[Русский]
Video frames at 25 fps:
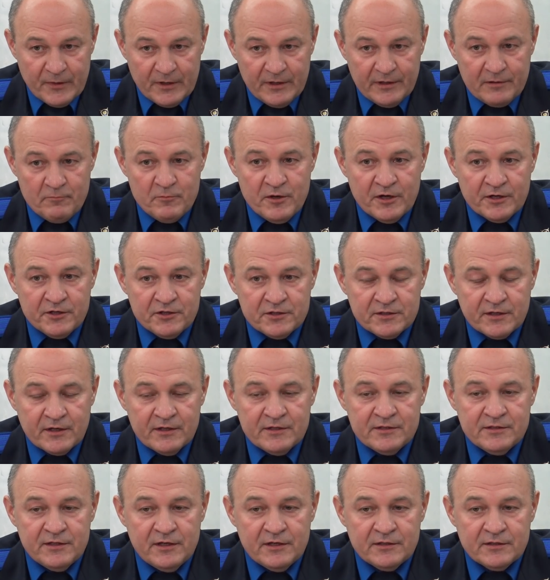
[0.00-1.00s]
коммерческой
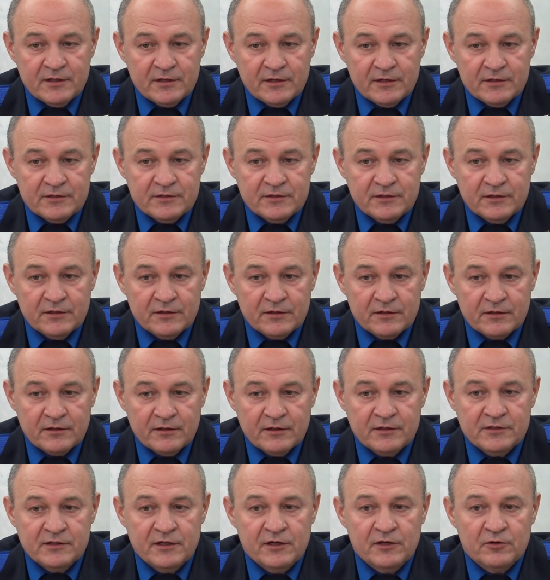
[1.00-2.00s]
деятельности
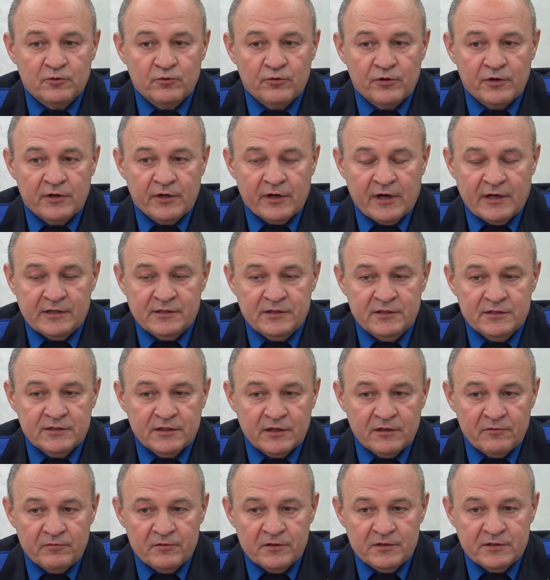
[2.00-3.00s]
на территории
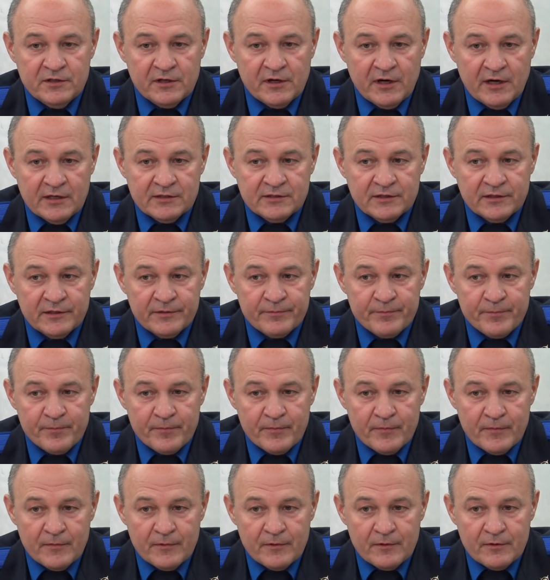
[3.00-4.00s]
Российской Федерации
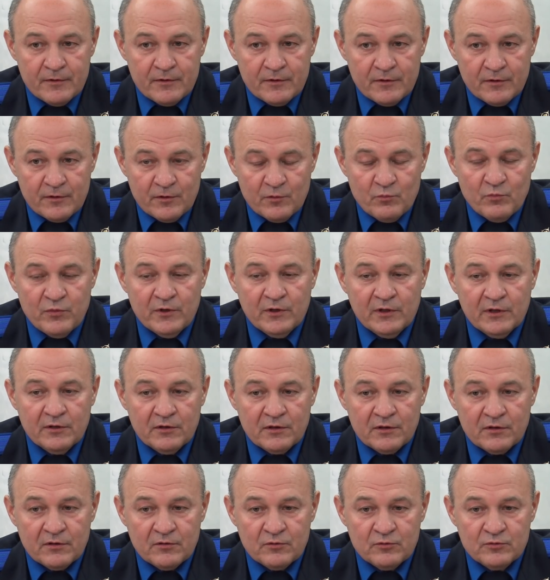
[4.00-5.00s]

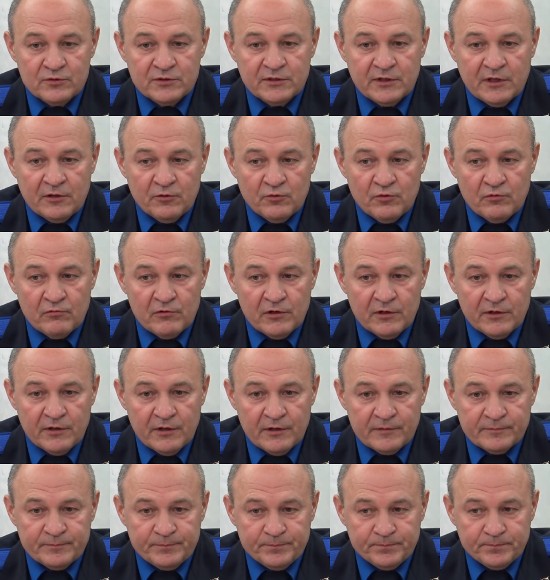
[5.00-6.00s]
было
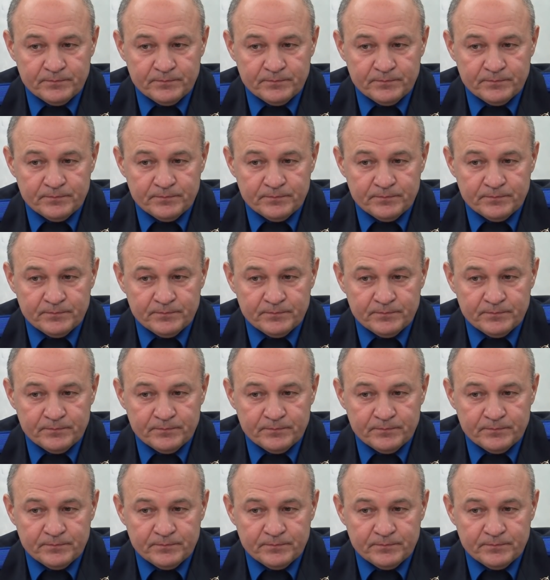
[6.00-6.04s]
установлено